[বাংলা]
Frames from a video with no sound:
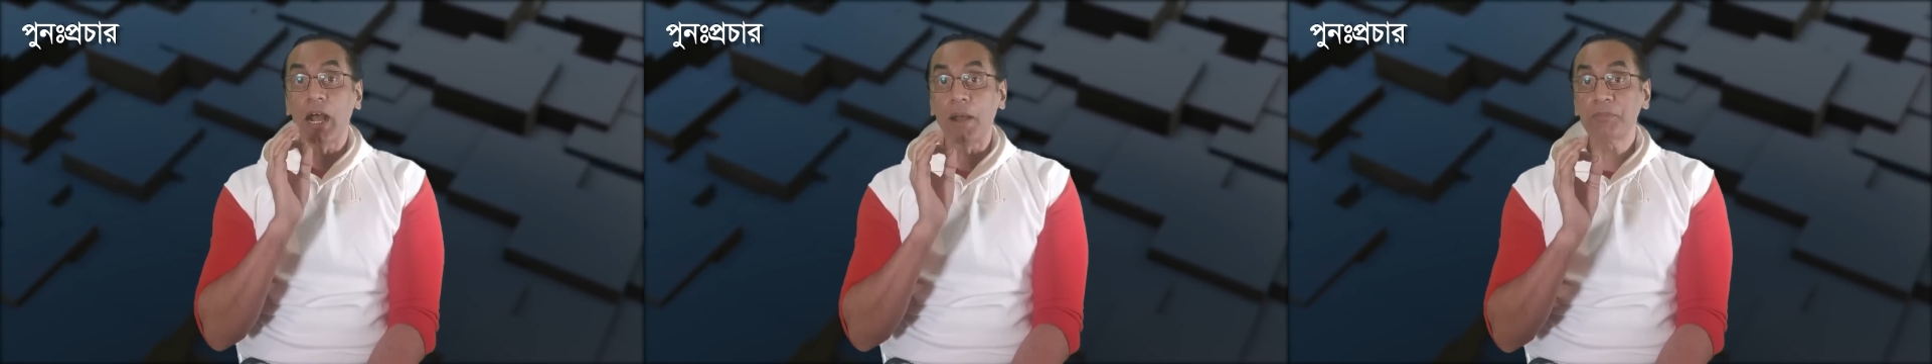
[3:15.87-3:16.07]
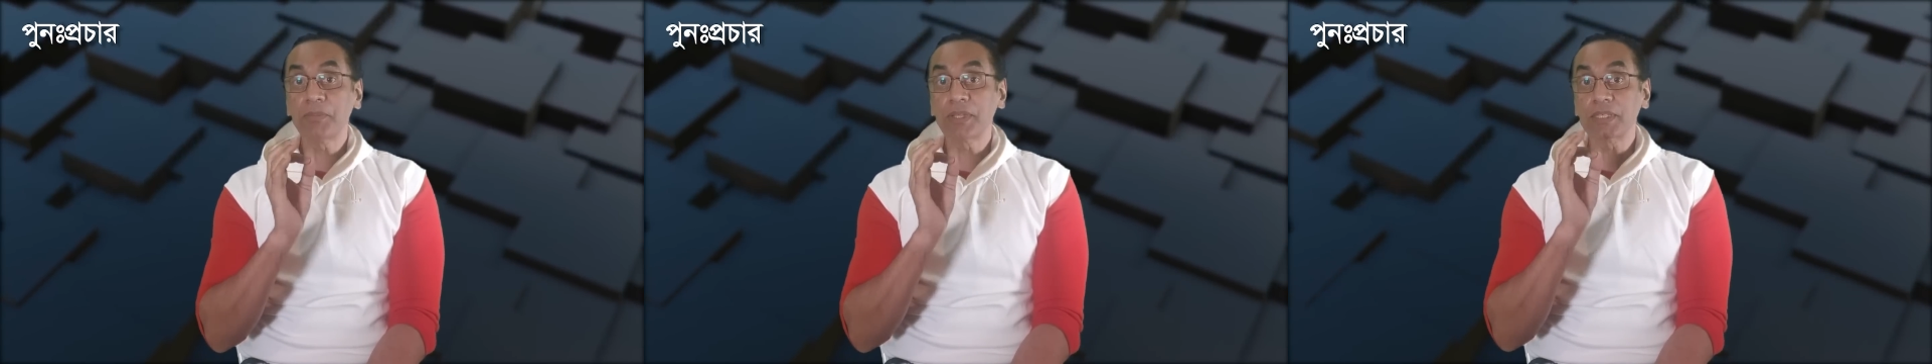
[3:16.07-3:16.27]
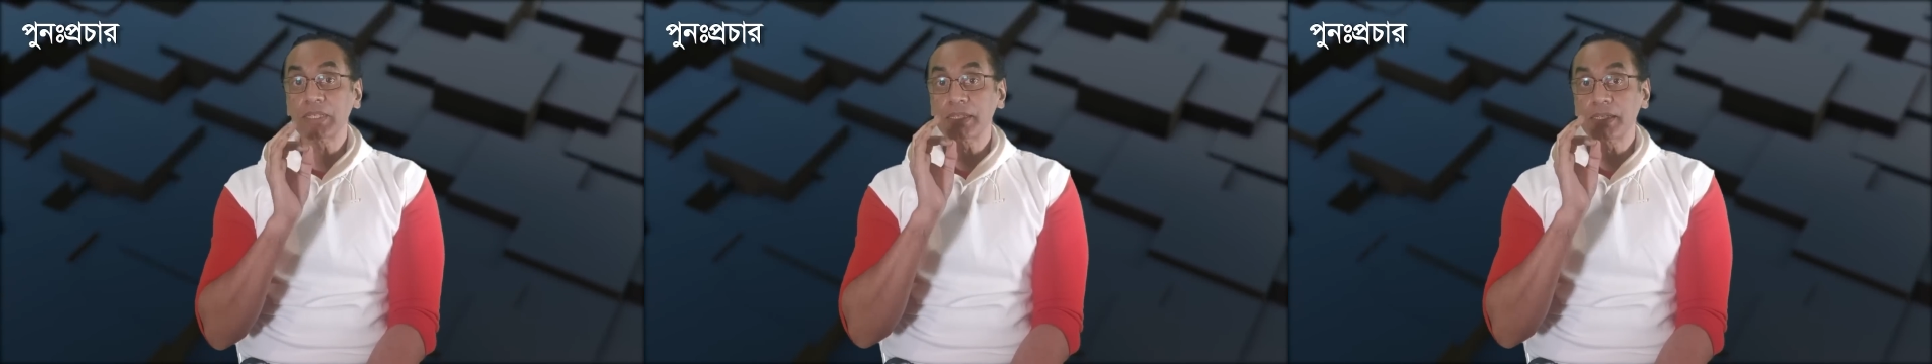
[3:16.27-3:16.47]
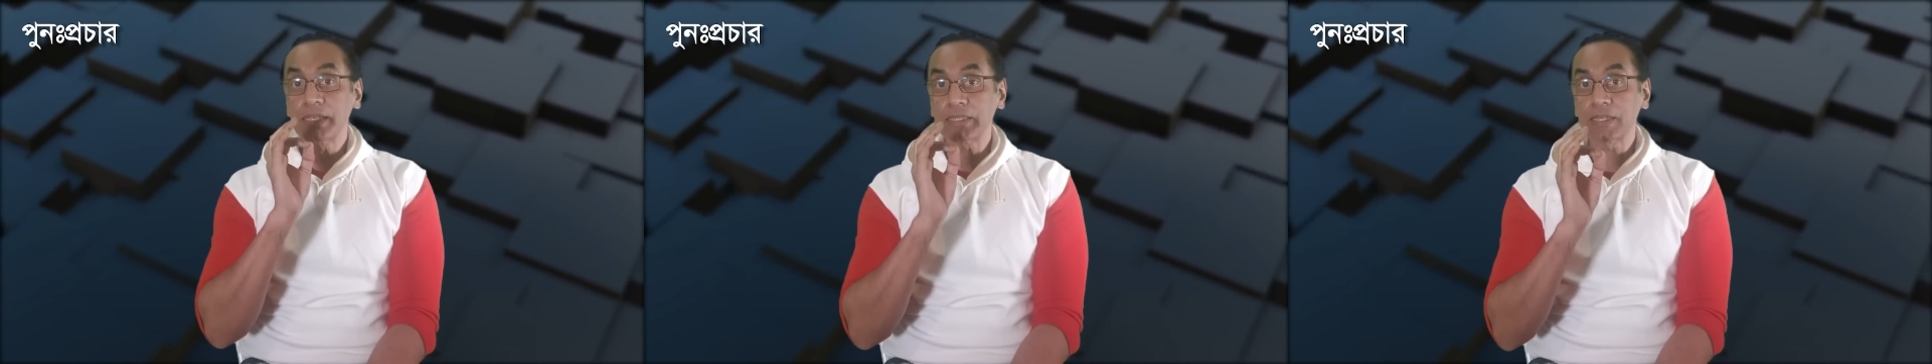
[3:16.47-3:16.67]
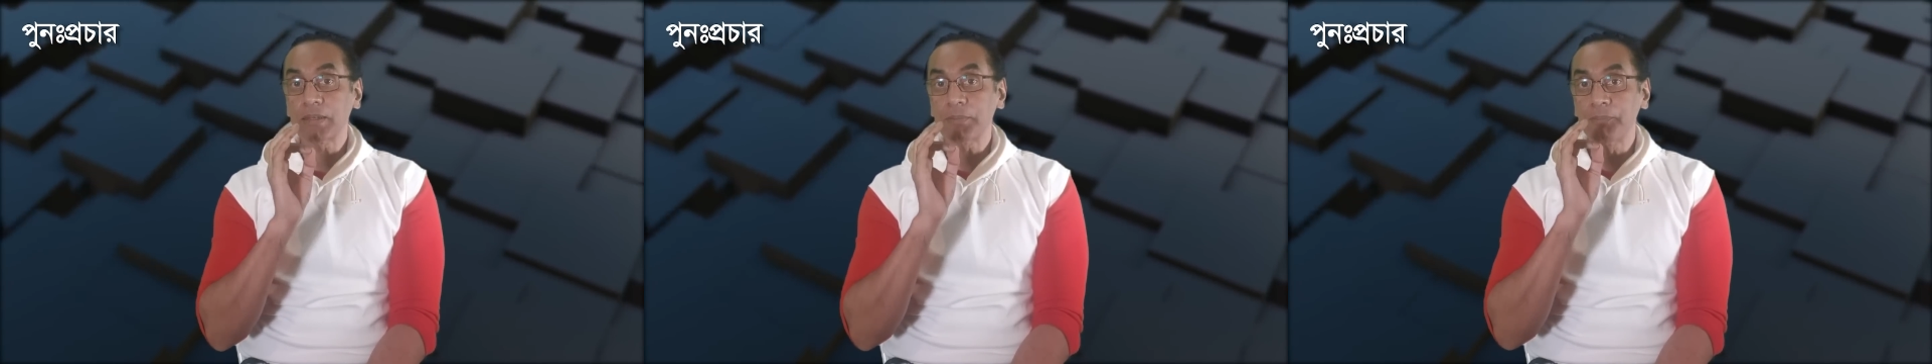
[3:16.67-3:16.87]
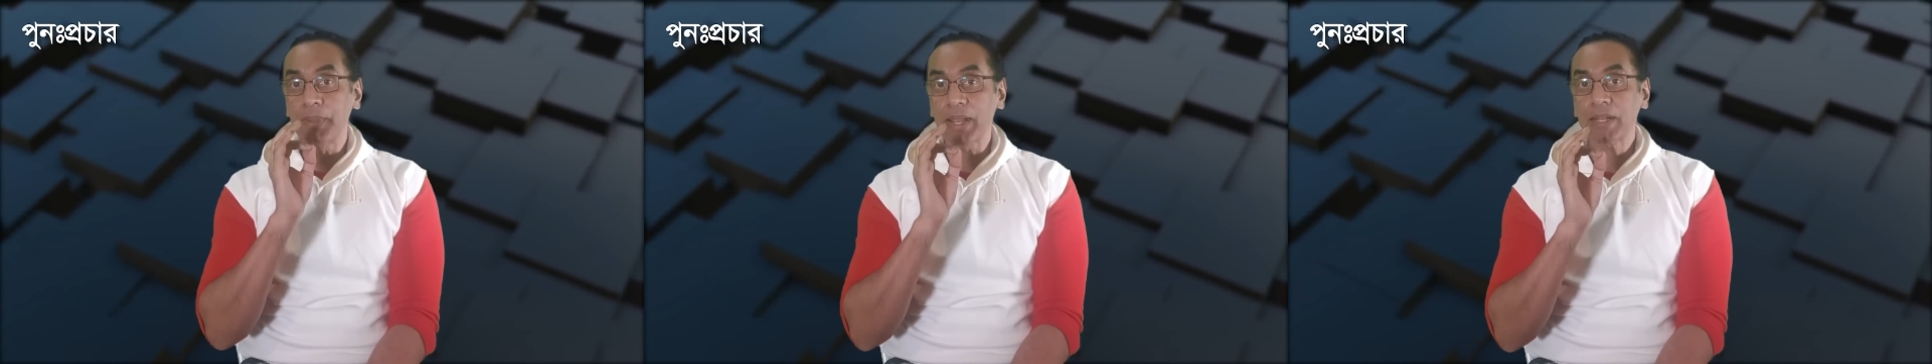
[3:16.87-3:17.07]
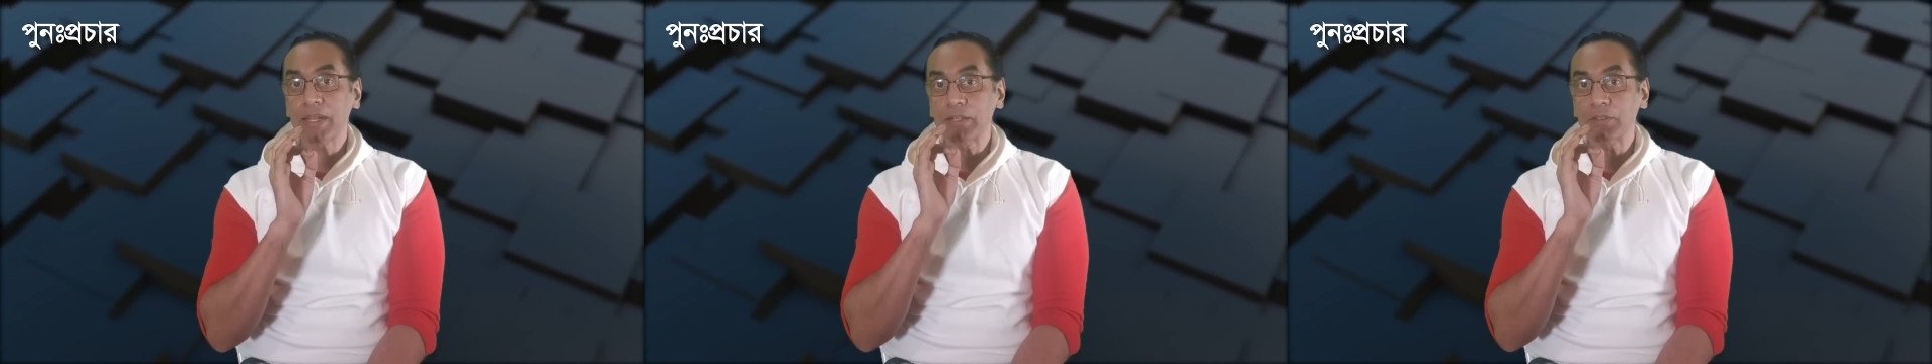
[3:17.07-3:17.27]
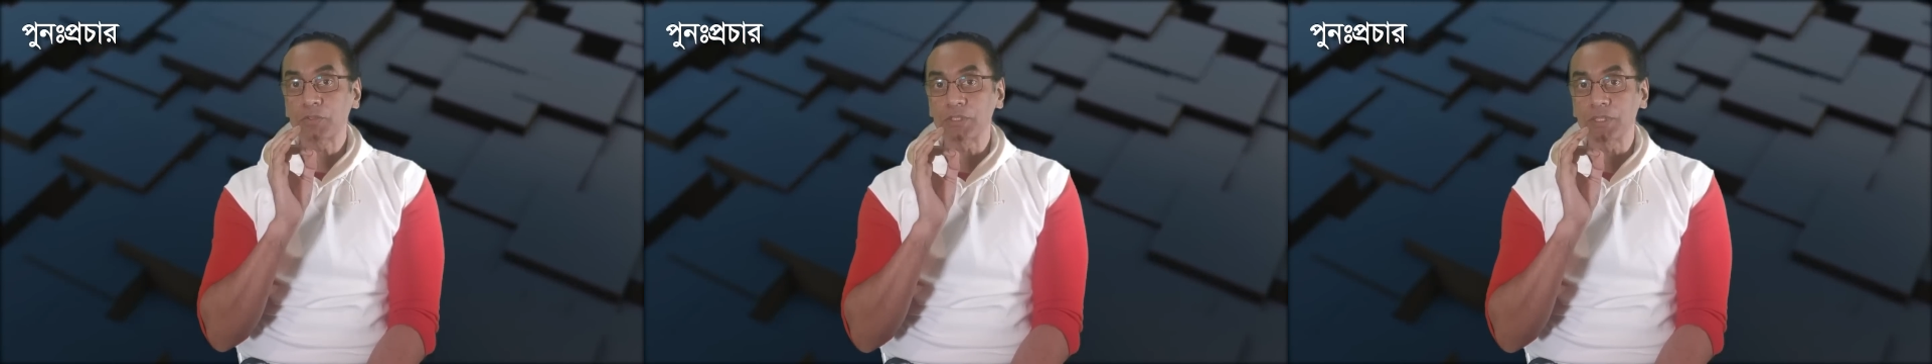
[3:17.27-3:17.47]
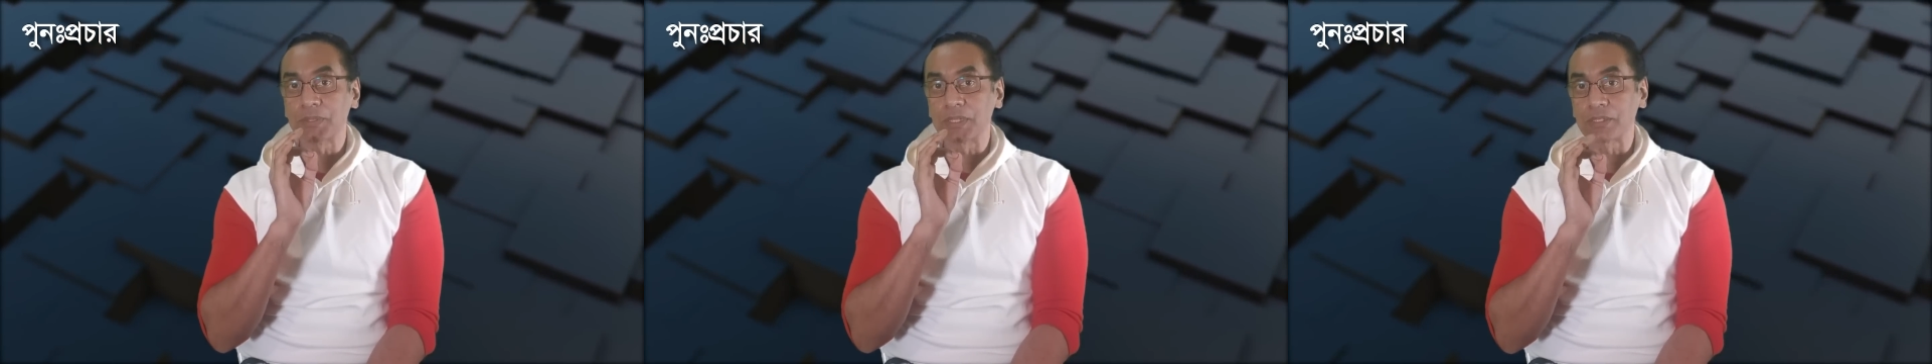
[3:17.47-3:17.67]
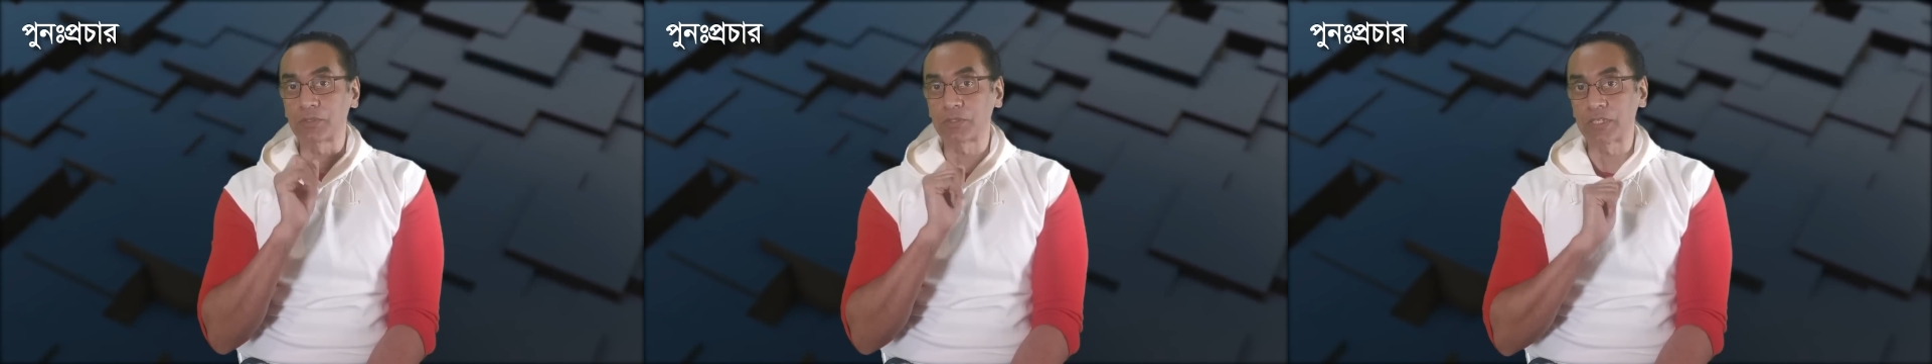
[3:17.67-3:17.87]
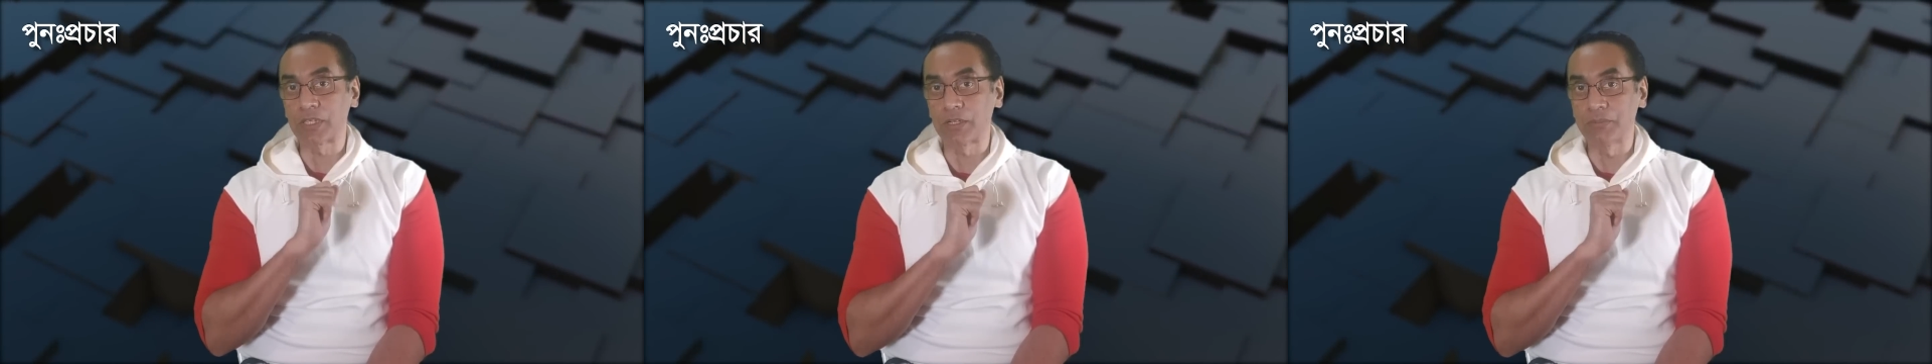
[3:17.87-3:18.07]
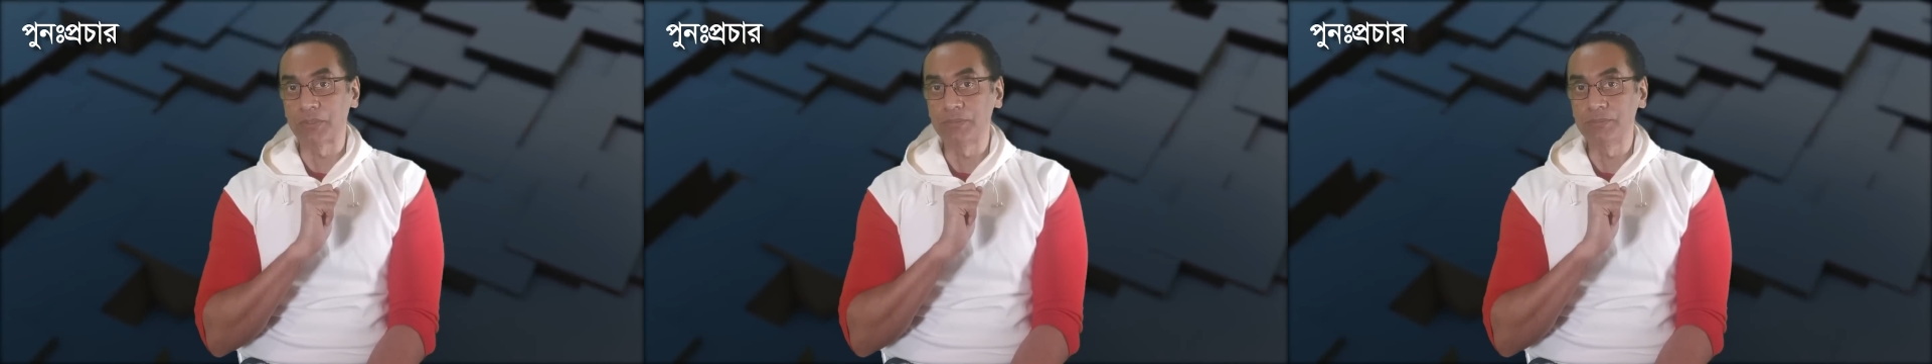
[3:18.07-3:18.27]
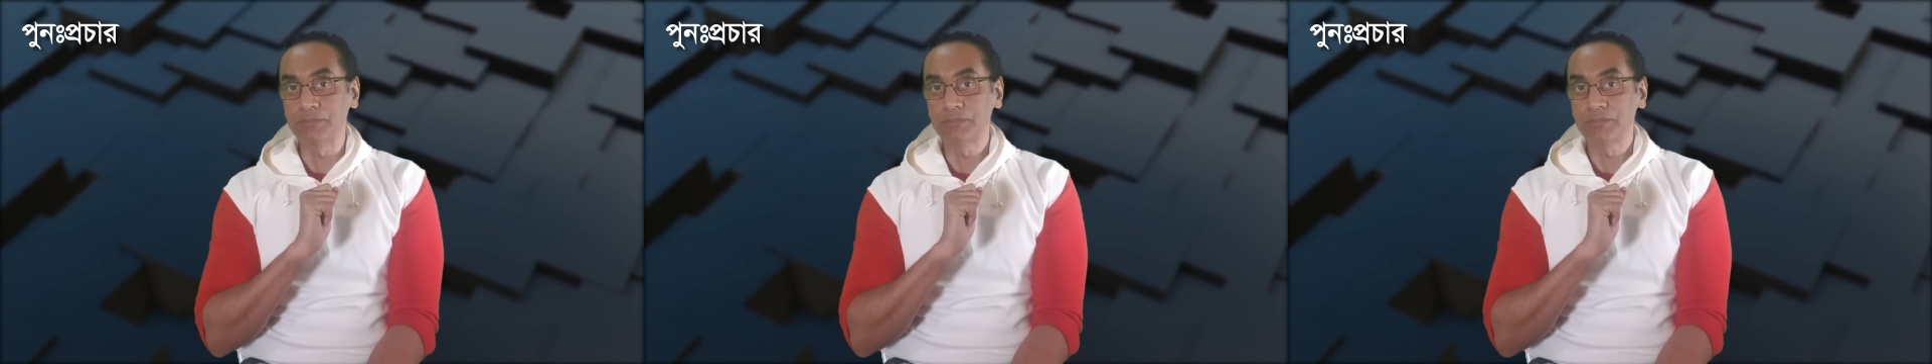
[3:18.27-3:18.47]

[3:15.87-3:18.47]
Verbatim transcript: আপনাদের এটার ব্যাখ্যা খুঁজে বের করতে হবে